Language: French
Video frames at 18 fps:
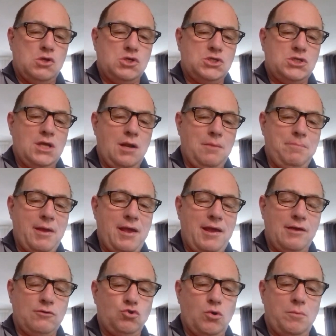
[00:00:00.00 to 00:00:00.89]

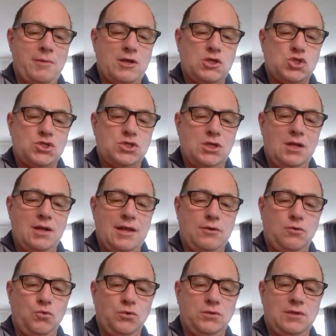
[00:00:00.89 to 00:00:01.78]
Gilbert de Machy
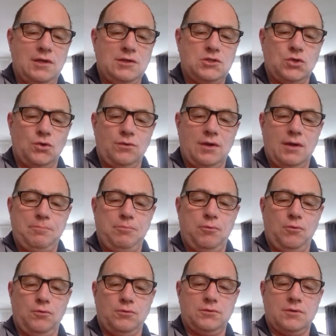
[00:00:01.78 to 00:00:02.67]
l'écoutait sans
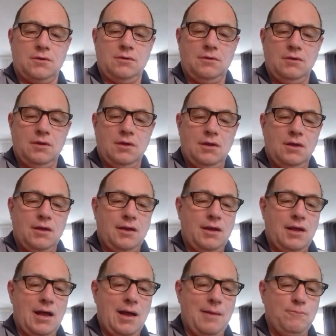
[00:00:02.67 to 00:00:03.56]
répondre,
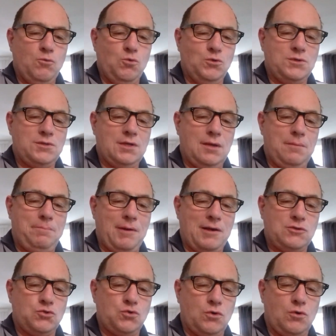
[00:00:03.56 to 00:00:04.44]
amusé
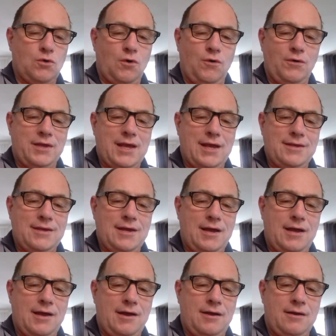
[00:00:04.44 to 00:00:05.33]
par ce grand
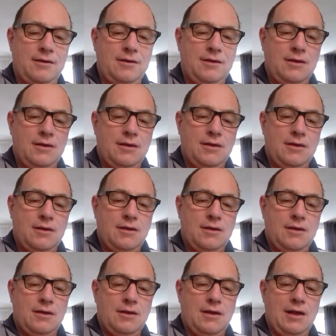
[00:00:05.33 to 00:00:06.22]
gaillard
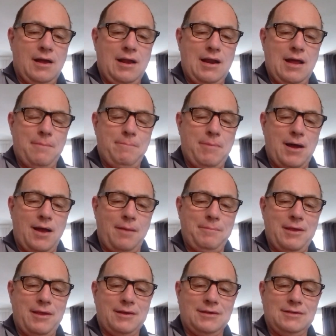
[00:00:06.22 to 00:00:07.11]
à la
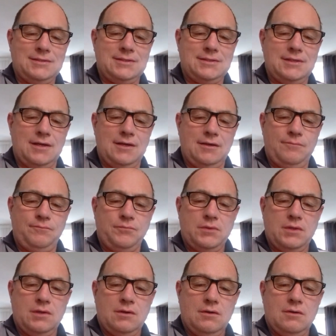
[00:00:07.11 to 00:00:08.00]
barbe hérissée.
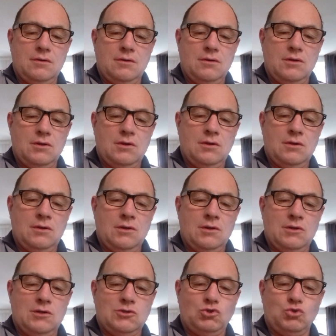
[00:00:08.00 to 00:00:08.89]

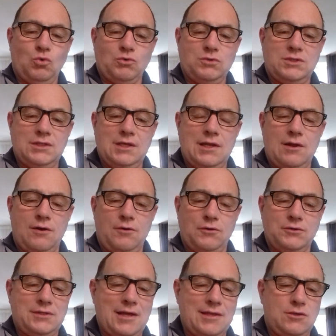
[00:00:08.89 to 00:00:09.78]
Son
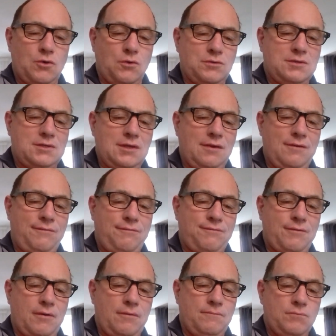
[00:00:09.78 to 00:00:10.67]
silence
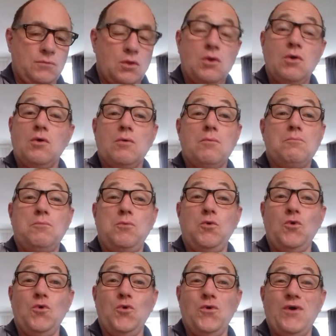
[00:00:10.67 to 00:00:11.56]
attentif
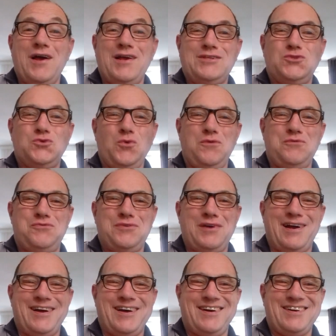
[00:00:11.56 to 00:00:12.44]
plut à
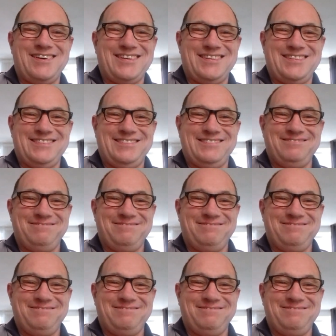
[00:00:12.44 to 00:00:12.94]
sulfare.